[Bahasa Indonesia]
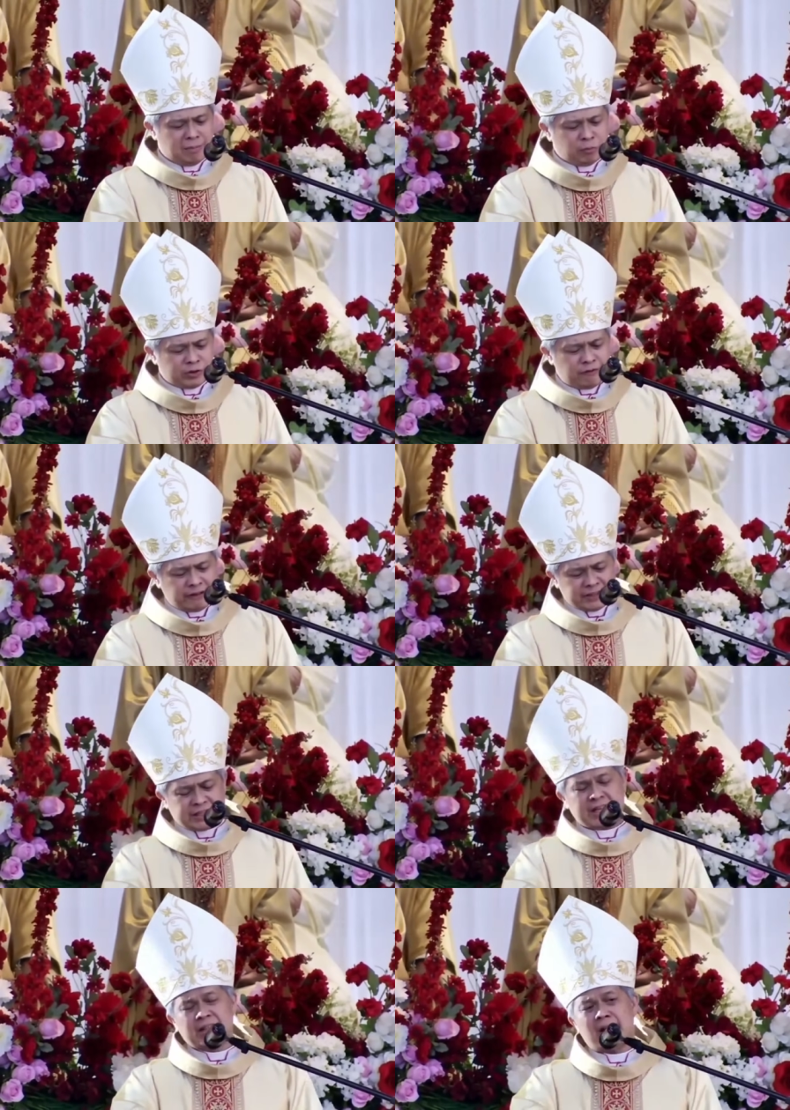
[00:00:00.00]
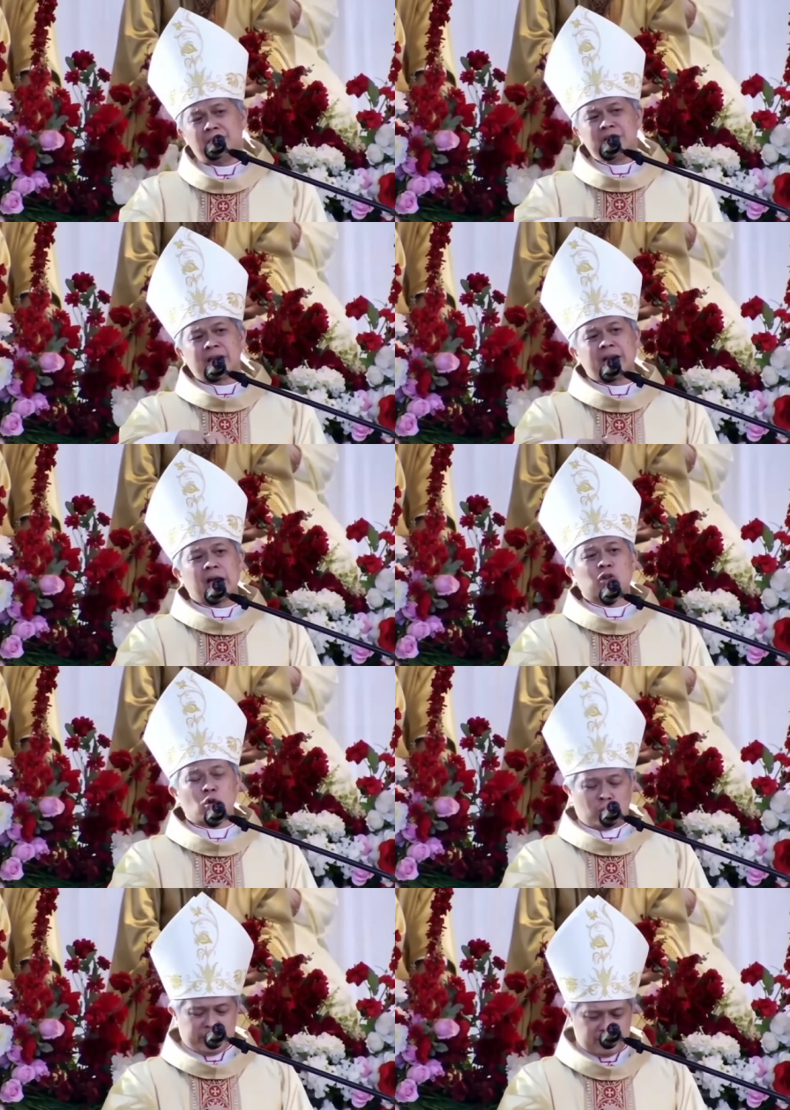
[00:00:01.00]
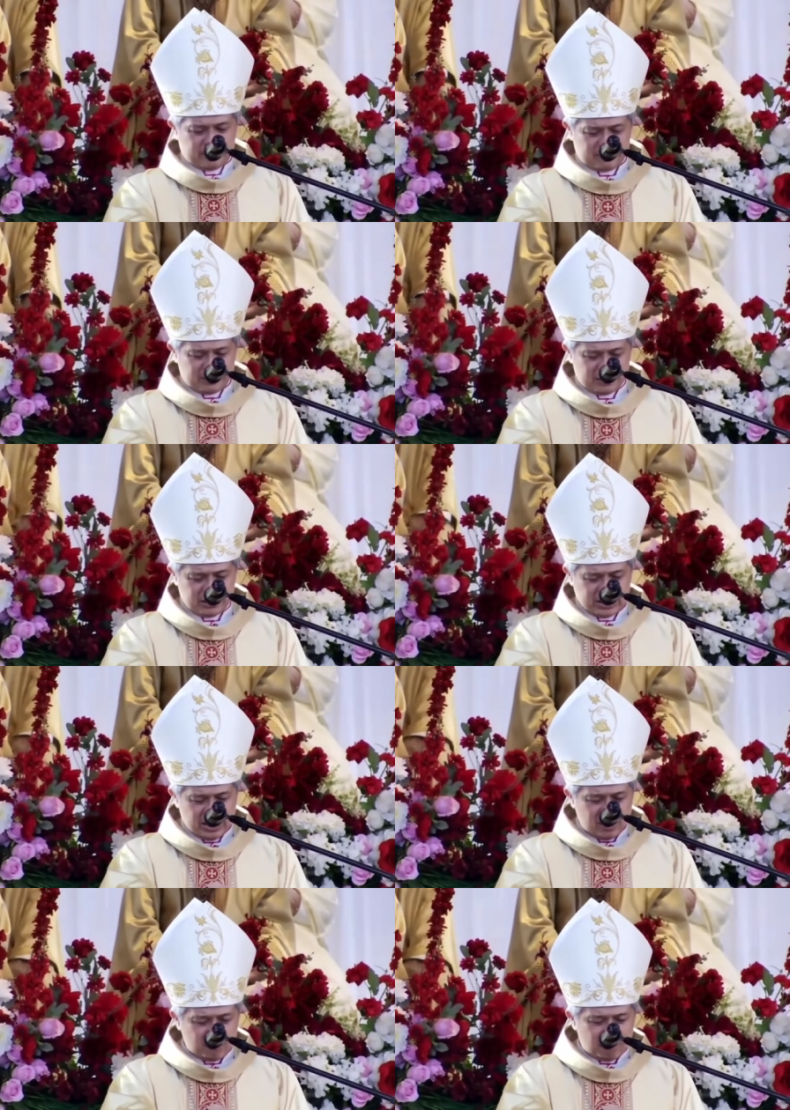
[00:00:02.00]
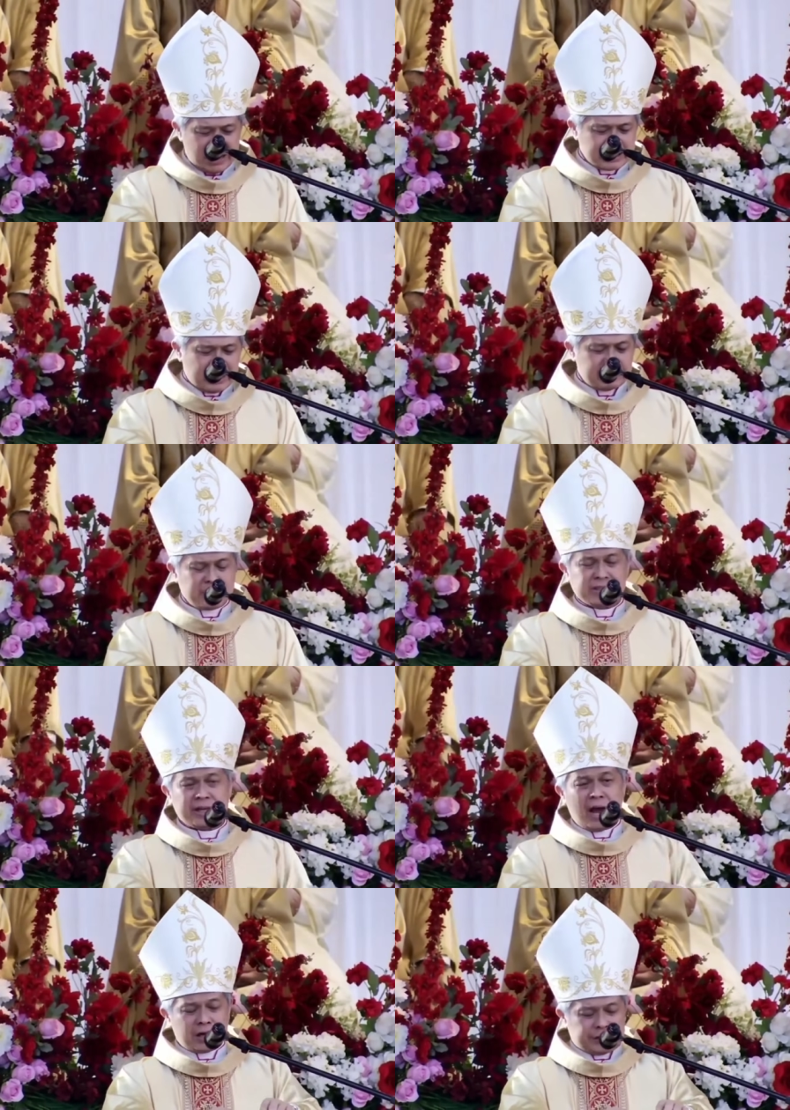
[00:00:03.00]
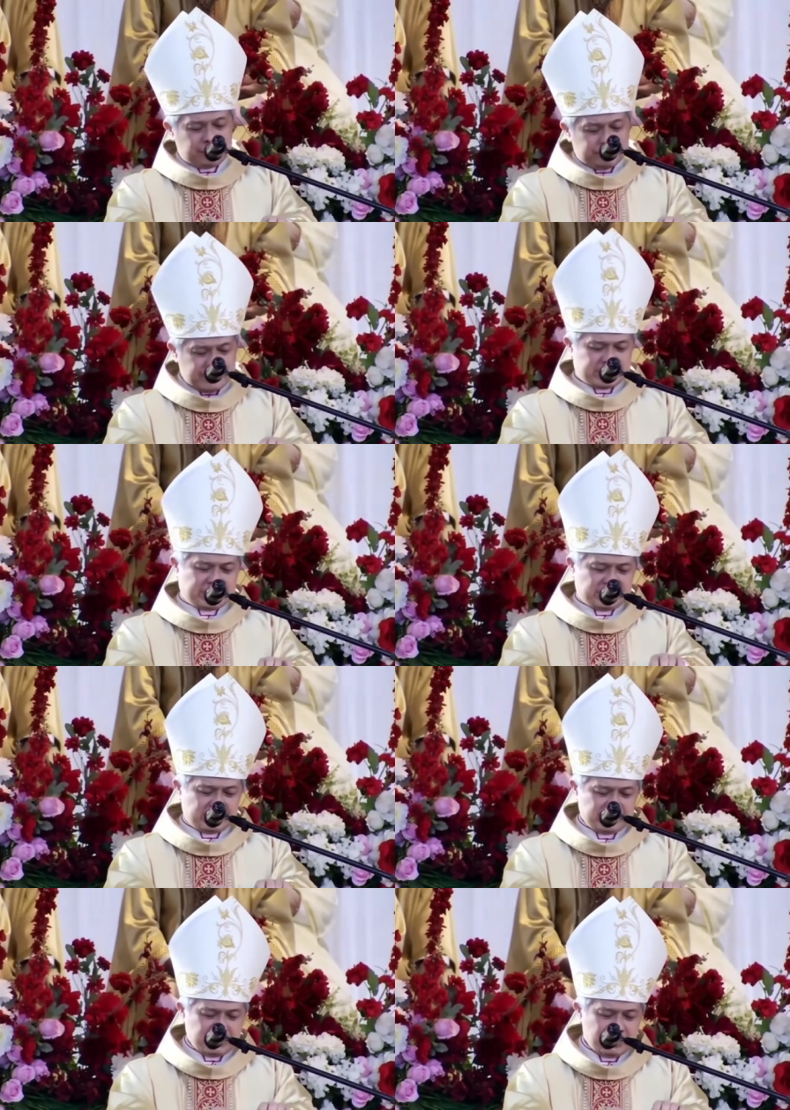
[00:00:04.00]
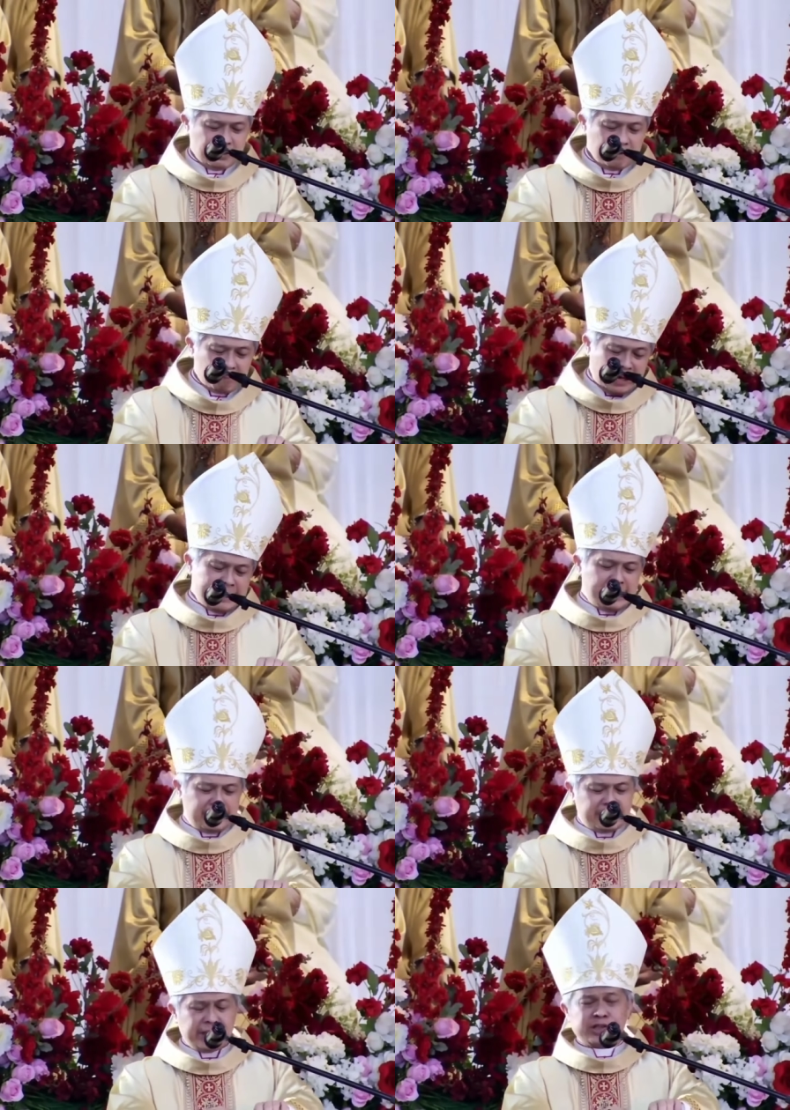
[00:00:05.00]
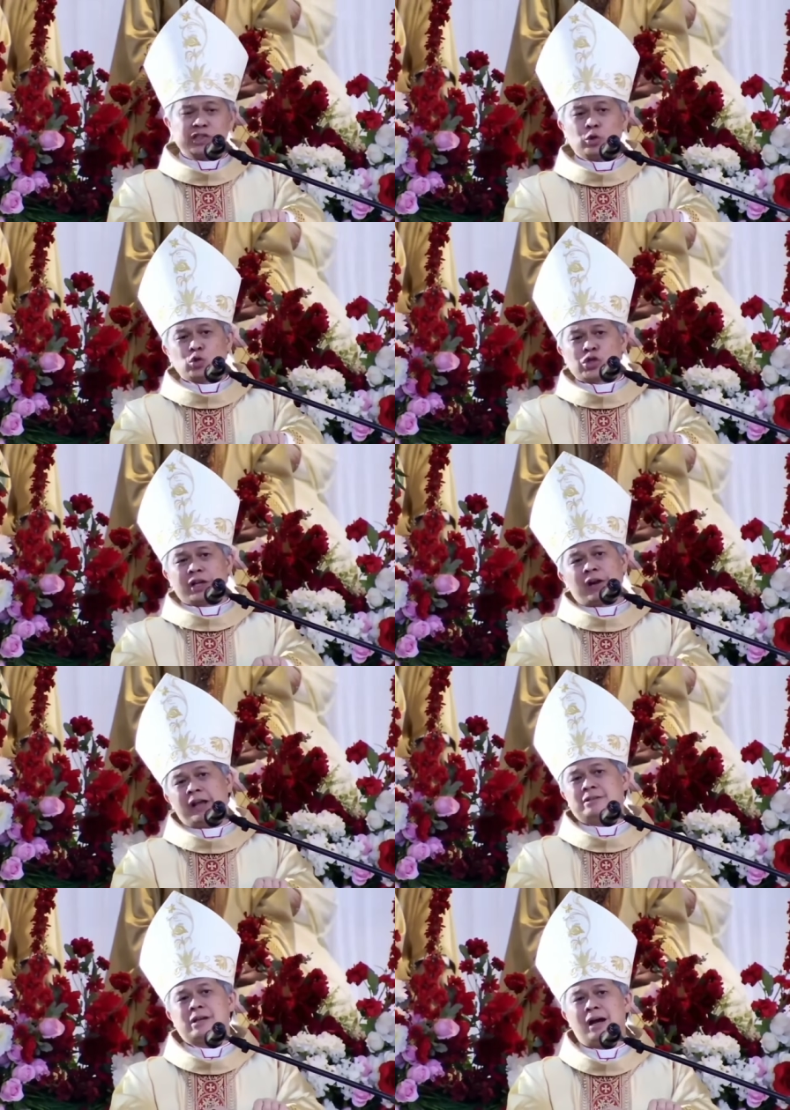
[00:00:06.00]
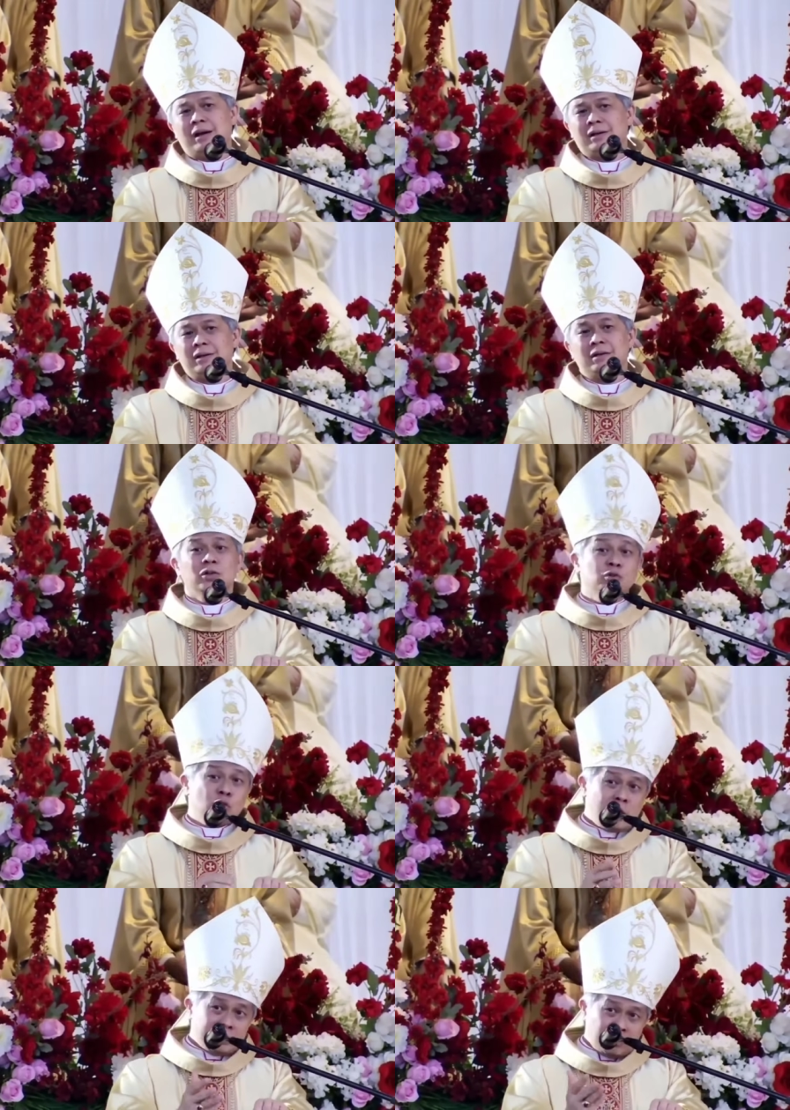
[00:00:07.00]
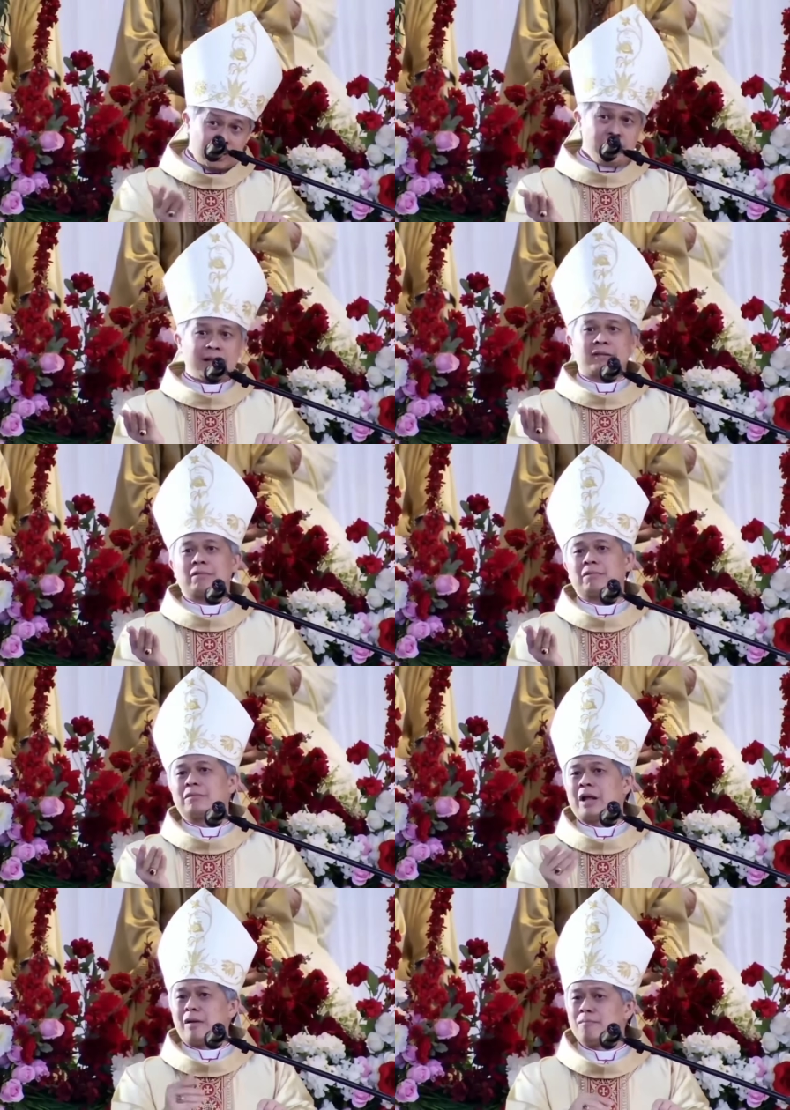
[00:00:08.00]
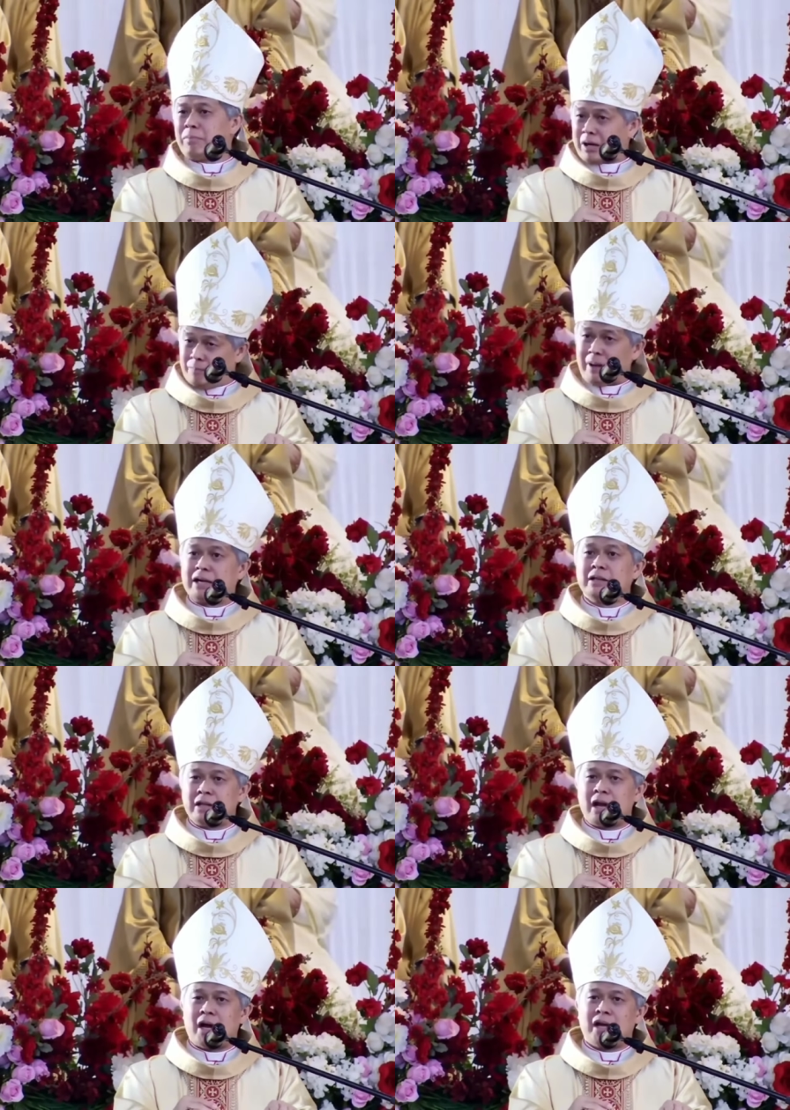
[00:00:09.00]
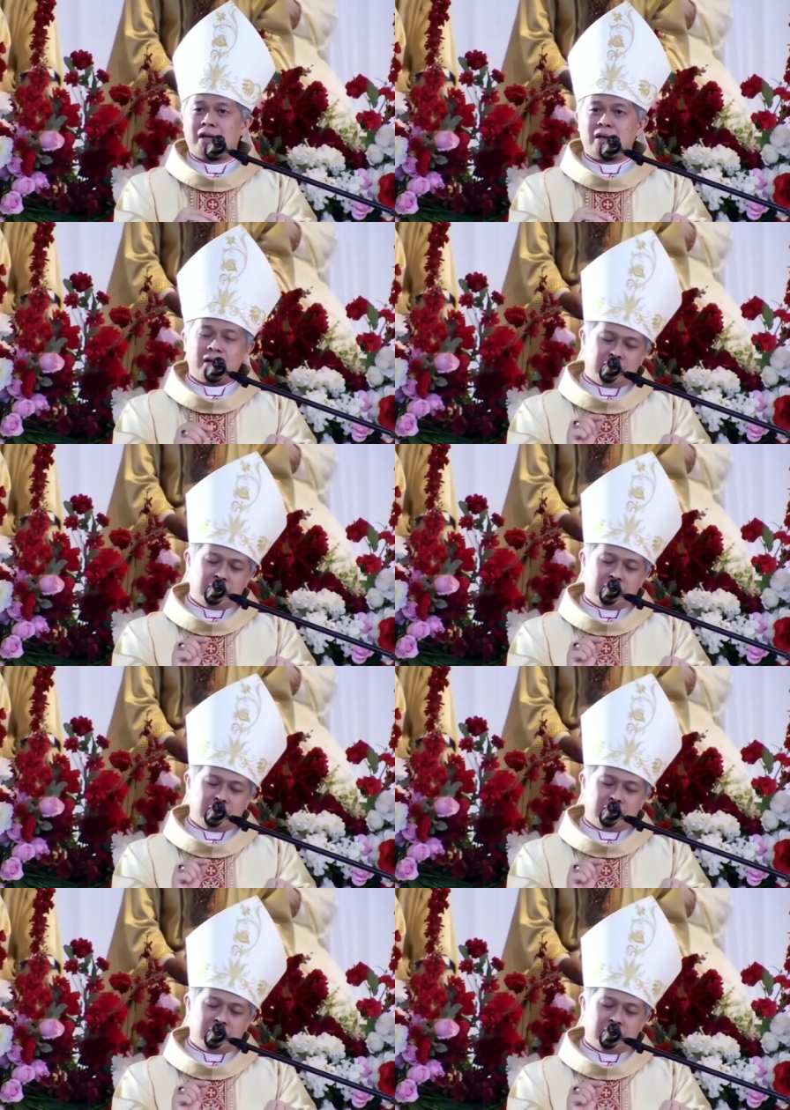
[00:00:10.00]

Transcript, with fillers: motivasi kita menjadi Katolik? bahkan menjadi aktivis, pelayan di institusi gereja, juga terlibat dalam kepanitiaan